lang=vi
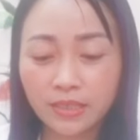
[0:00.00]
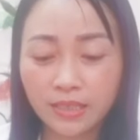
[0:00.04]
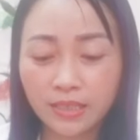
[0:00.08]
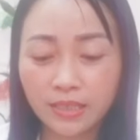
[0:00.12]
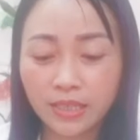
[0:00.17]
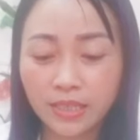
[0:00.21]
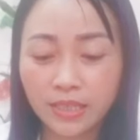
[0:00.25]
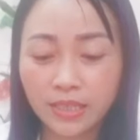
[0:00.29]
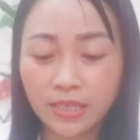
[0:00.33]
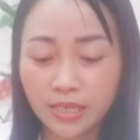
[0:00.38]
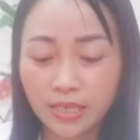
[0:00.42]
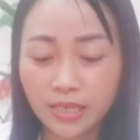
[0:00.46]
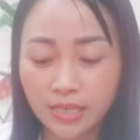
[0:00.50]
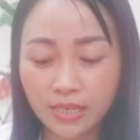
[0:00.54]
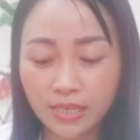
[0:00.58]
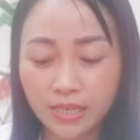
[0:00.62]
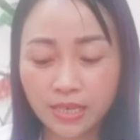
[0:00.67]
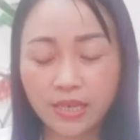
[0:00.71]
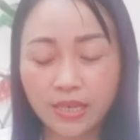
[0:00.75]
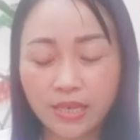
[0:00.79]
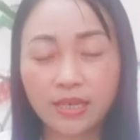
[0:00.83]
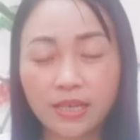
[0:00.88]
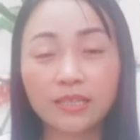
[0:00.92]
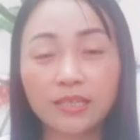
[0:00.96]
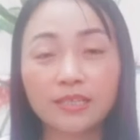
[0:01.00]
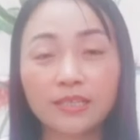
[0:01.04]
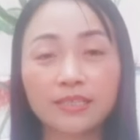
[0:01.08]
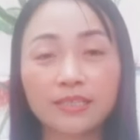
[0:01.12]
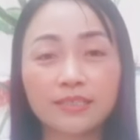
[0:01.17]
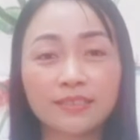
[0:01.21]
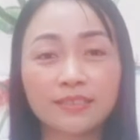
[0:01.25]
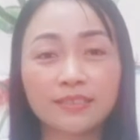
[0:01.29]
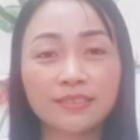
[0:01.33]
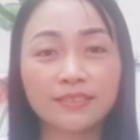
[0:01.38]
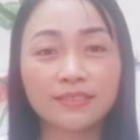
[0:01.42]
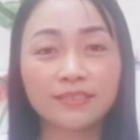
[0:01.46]
cái cái
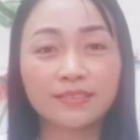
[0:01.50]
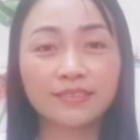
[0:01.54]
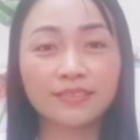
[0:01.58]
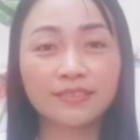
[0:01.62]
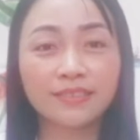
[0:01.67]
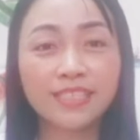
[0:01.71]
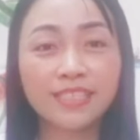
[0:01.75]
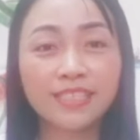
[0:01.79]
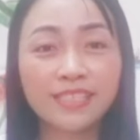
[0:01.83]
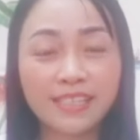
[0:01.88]
uh,